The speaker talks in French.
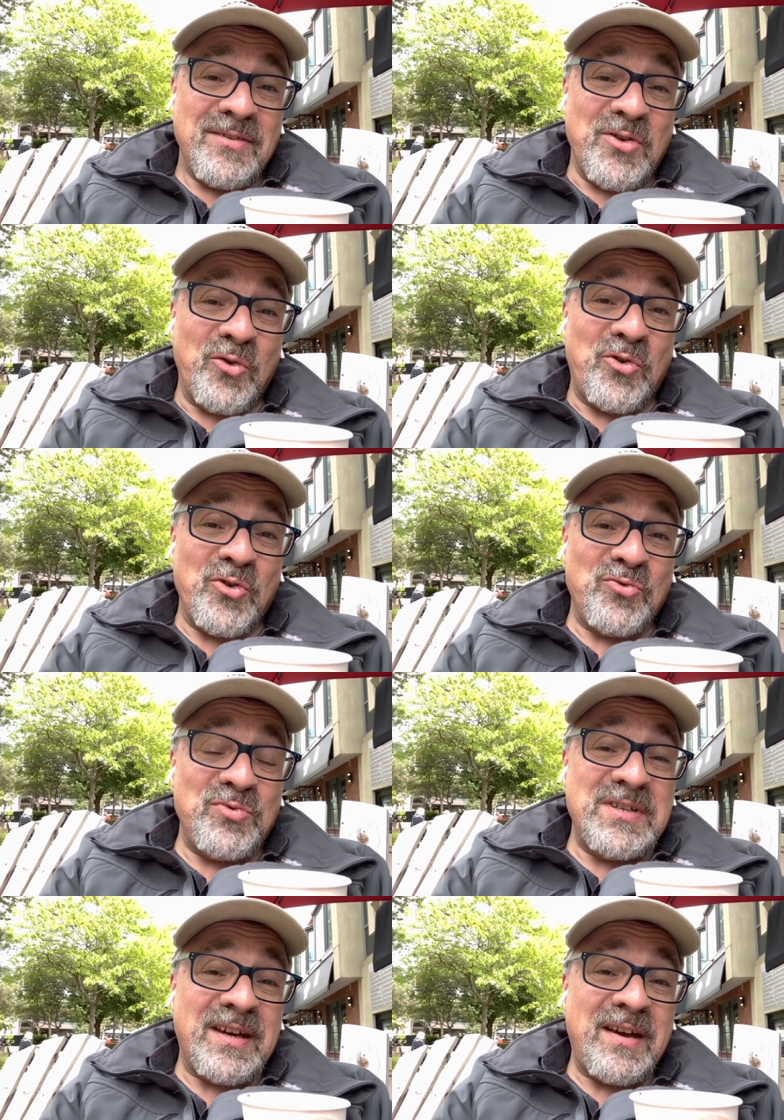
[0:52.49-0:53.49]
Donc, euh, je vous
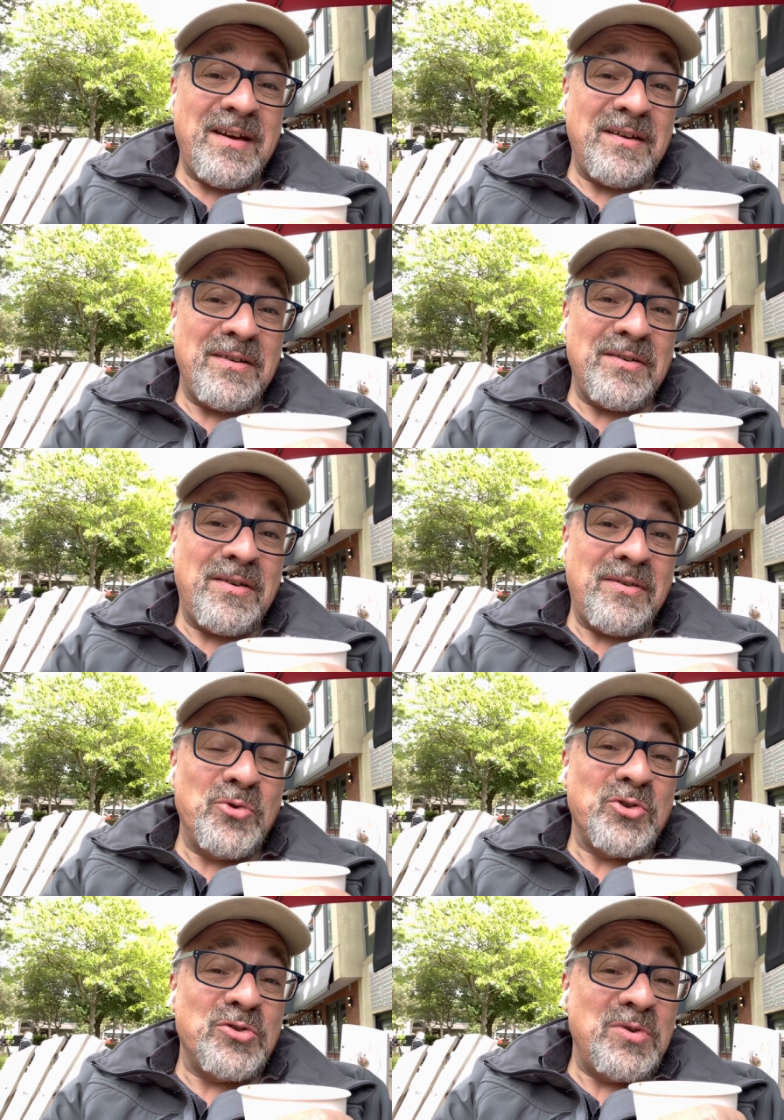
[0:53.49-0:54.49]
dirais, euh,
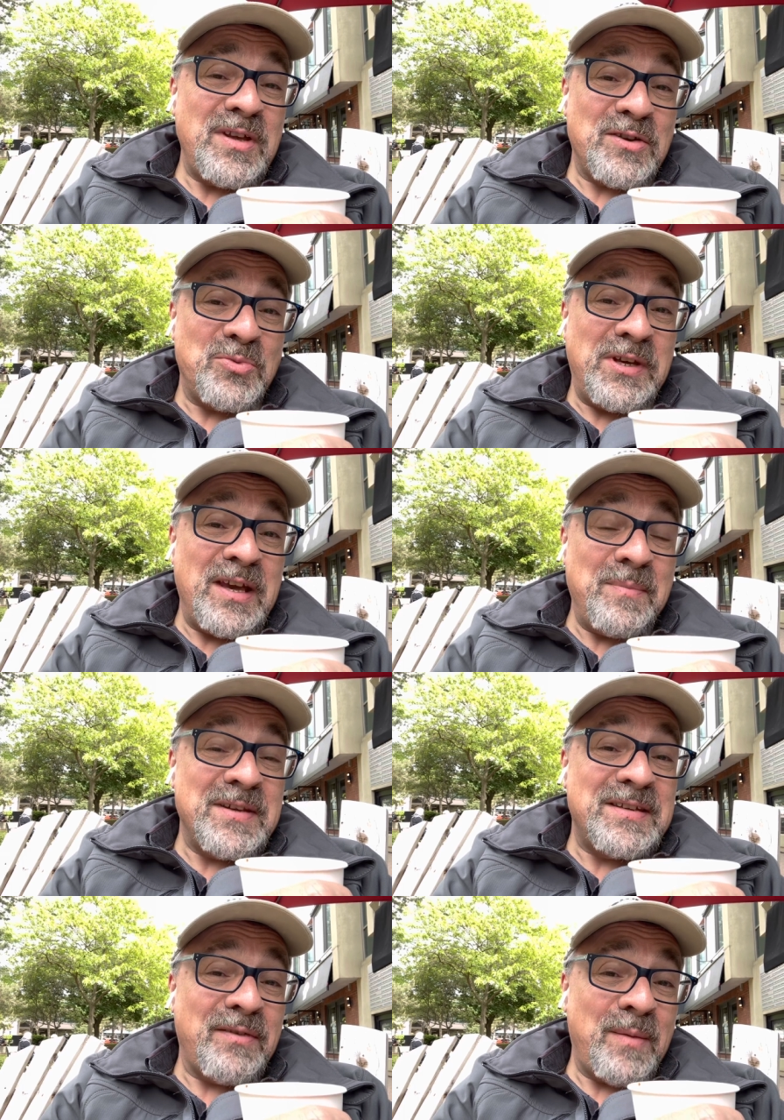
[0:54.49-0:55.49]
aujourd'hui, à ce week-end, ben,
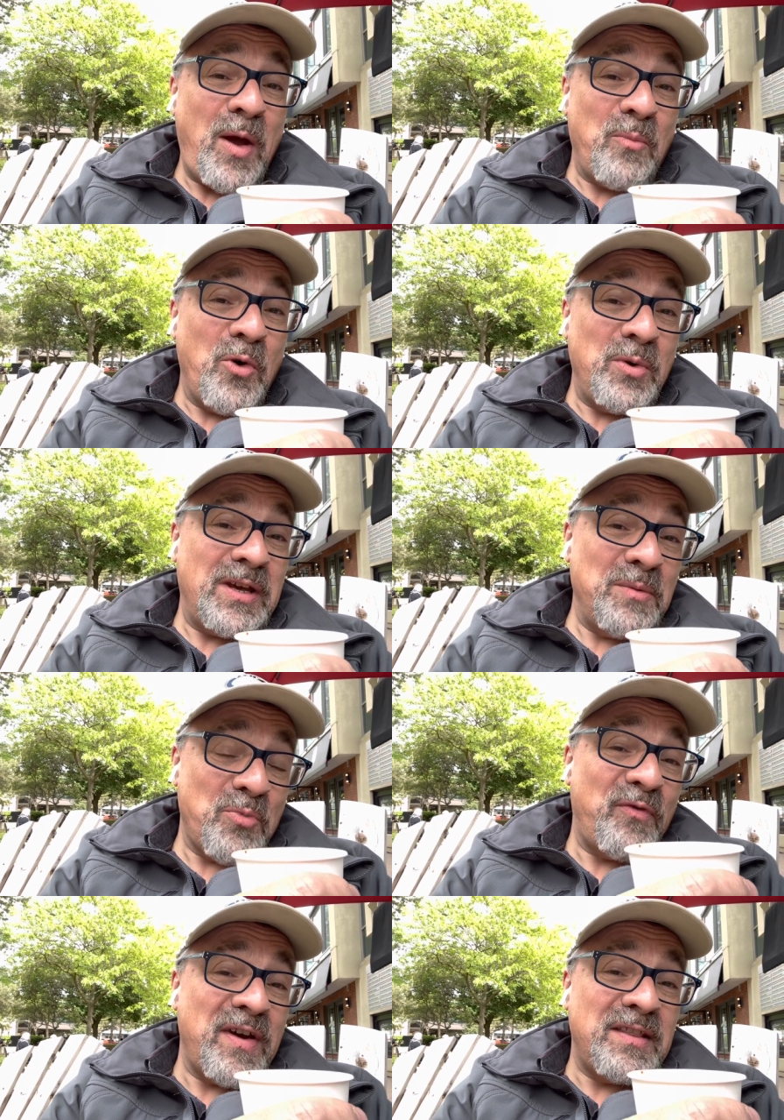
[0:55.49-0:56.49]
c'est vraiment un beau week-end
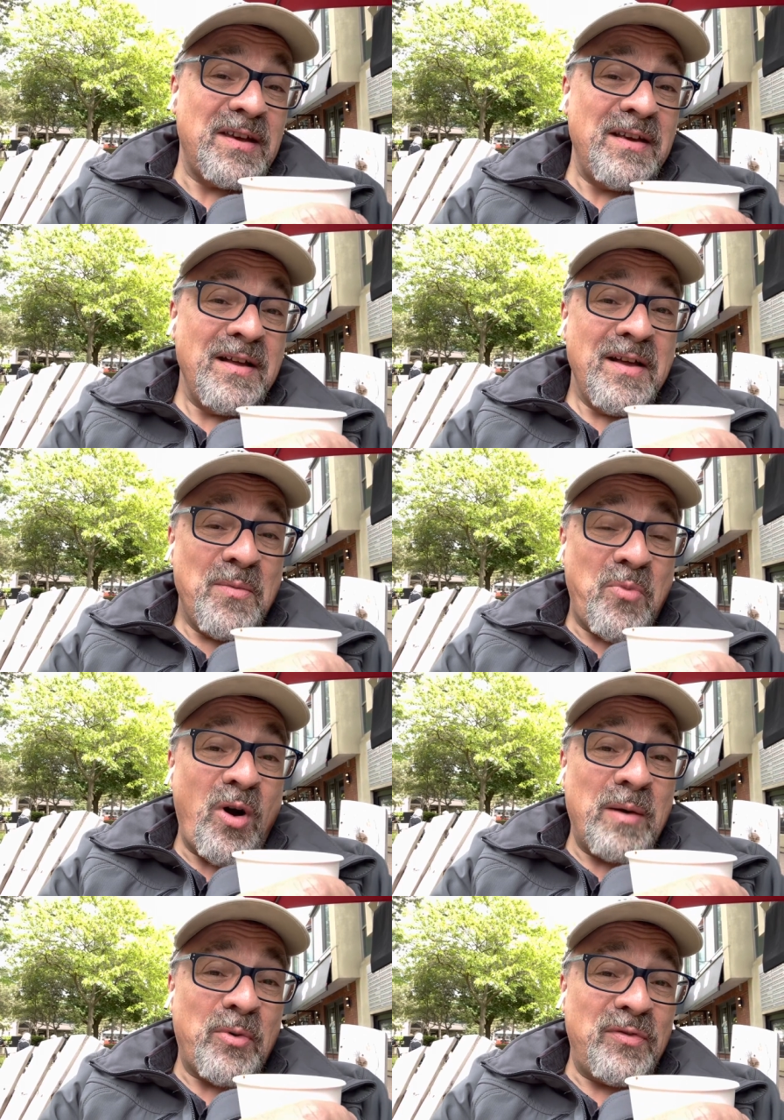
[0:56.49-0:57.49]
pour fêter,
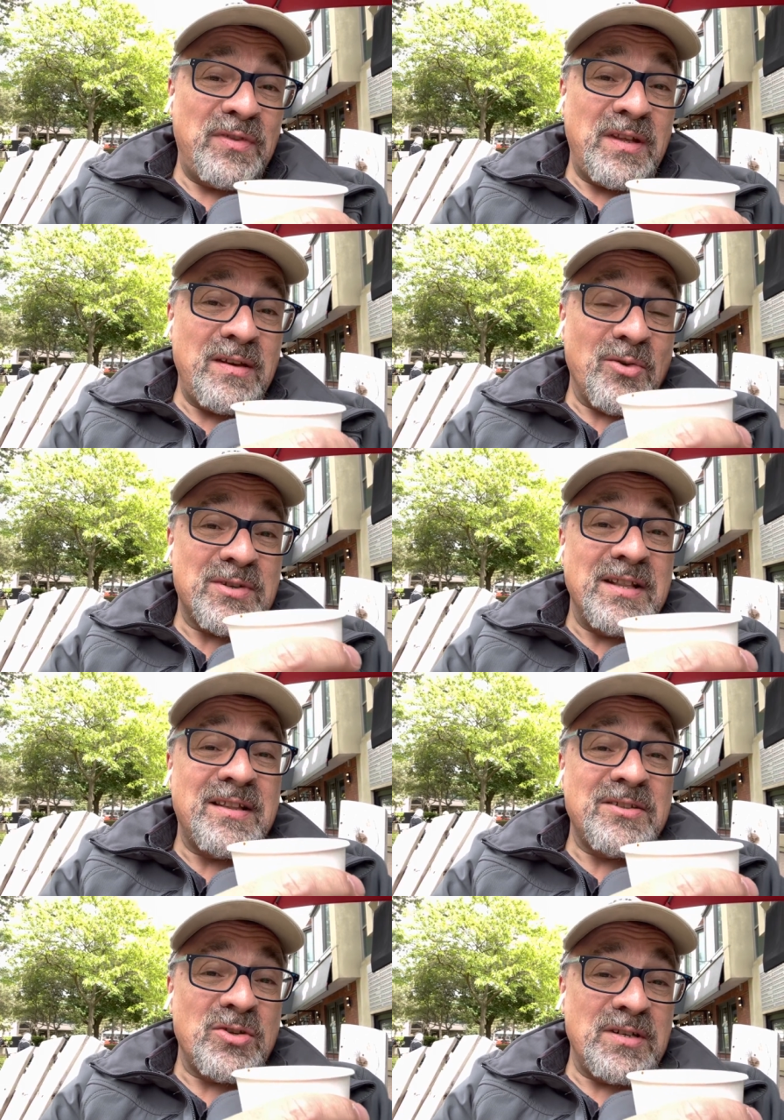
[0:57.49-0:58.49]
pour en profiter. Donc, c'est le
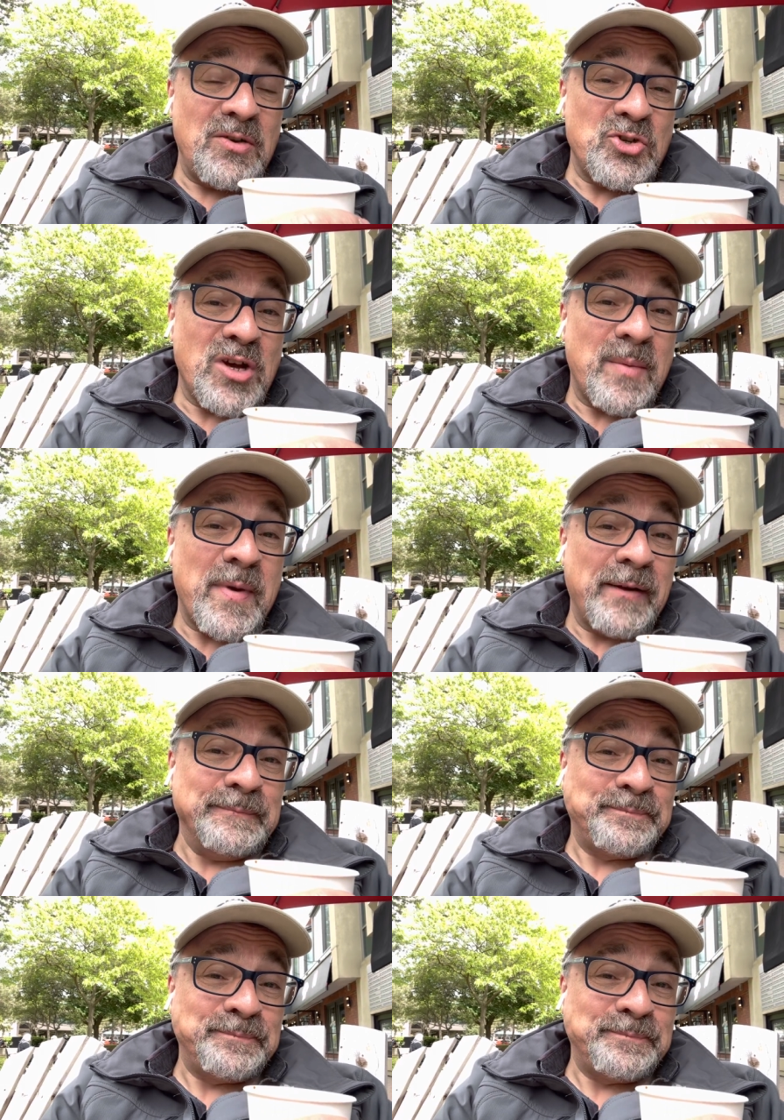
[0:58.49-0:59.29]
temps de sortir le champagne.